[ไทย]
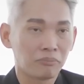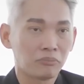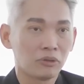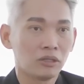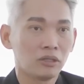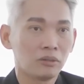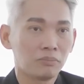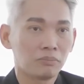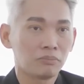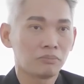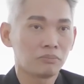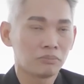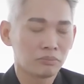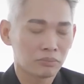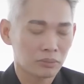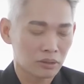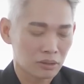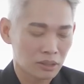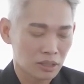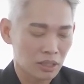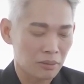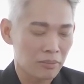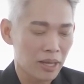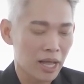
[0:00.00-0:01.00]
ปึ๊บ
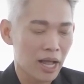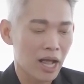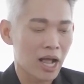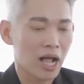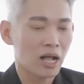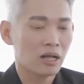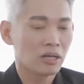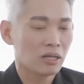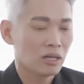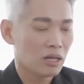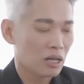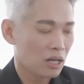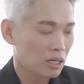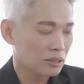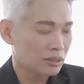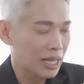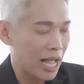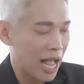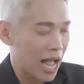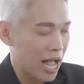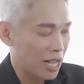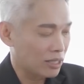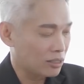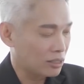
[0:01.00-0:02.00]
ใช่ไหมฮะ
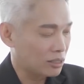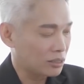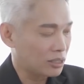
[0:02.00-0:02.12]
ทา